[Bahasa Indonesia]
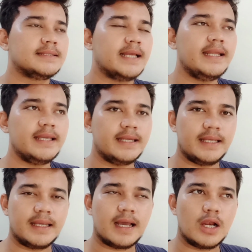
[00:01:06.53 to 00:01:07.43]
Jadi gini,
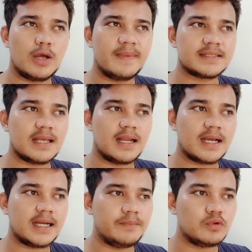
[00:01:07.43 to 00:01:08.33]
kalau masalah
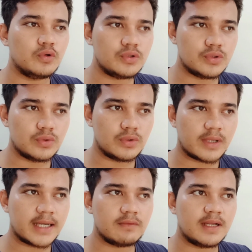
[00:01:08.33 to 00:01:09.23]
kedip tujuh,
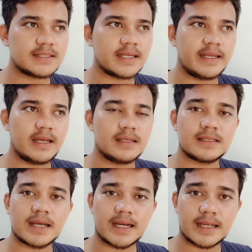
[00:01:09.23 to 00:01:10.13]
kan udah saya
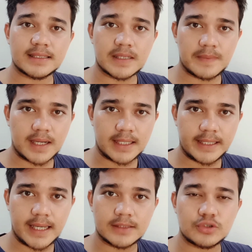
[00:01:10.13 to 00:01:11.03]
tekankan sama
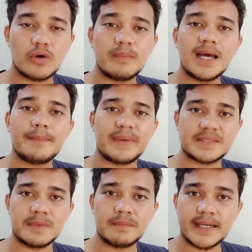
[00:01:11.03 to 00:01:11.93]
kalian. Coba
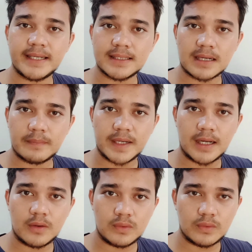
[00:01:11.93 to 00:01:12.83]
lepas bebannya terlebih
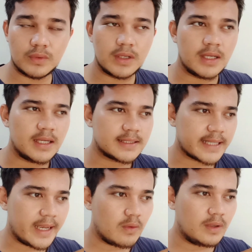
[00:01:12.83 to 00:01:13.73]
dahulu.
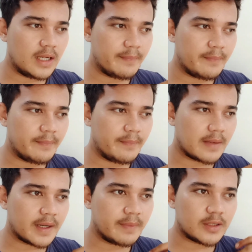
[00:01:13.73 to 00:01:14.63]
Saya udah menerapkan
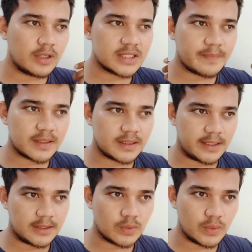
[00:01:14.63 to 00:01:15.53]
metode seperti
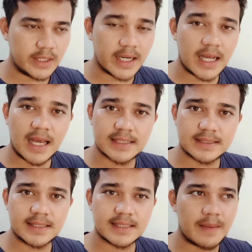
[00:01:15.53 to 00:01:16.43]
itu dan
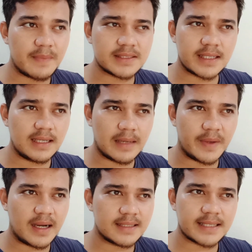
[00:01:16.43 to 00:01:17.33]
alhasil selama saya di
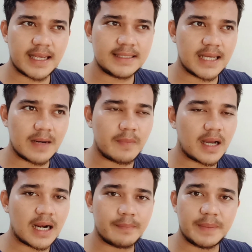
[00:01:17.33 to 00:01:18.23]
lapangan saya jarang
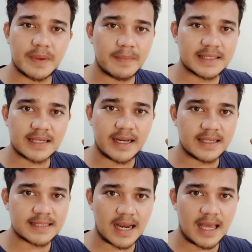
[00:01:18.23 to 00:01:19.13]
mengalami permasalahan
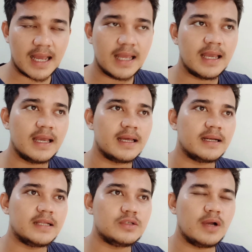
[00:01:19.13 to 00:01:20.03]
yang salah.
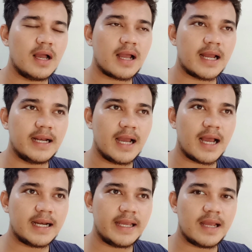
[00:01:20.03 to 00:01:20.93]
Dan juga kadang
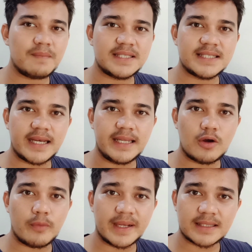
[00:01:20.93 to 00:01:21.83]
ada yang menjadi
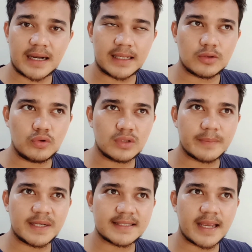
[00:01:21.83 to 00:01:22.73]
komentar itu
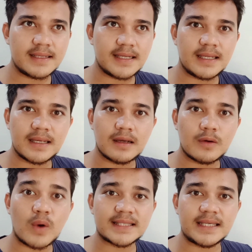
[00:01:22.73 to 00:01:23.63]
teman saya jadi
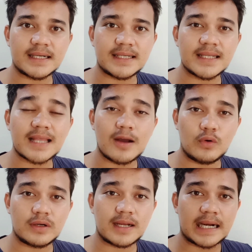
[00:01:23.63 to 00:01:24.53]
khawatir dia
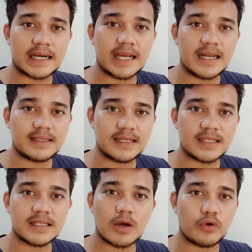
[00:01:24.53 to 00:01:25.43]
takut karena ganti
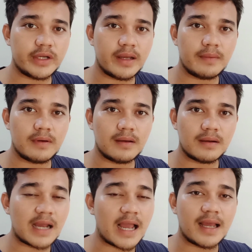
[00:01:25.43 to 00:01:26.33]
nanti takutnya
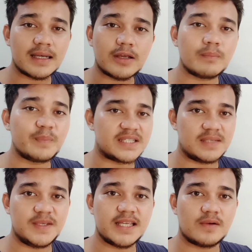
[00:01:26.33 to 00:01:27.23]
nggak di
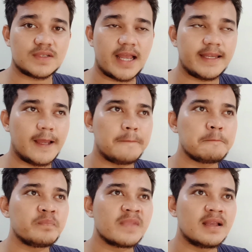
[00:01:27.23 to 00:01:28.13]
PCB-nya rusaknya.
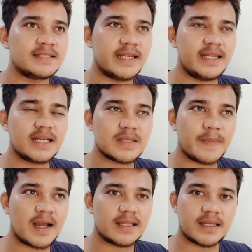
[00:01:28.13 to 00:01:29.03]
Jadi
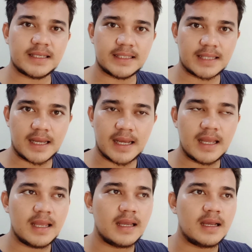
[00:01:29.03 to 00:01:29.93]
kesepakatan kita
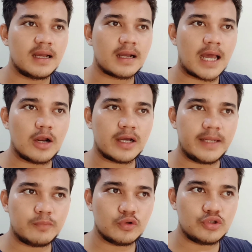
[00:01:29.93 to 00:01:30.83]
kalau
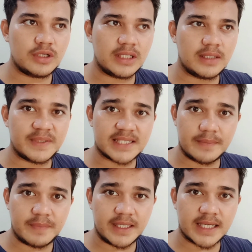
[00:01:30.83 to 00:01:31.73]
kedip 7 di
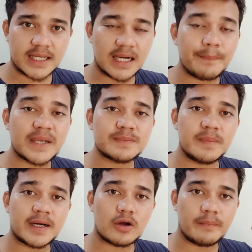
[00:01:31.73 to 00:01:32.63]
PCB lepas
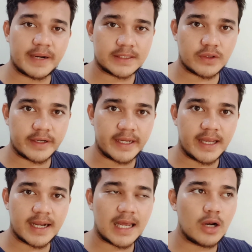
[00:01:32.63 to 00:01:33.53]
beban
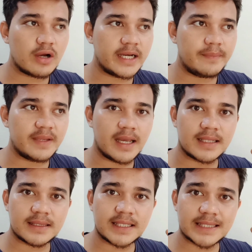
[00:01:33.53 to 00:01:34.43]
kompresornya, kalau kedipnya
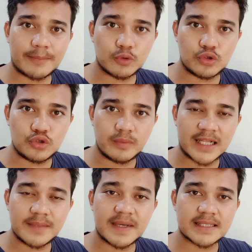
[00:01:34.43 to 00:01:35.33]
tetap 7
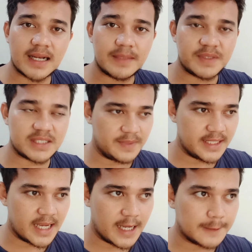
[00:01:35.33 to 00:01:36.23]
berarti masalah di PCB-nya.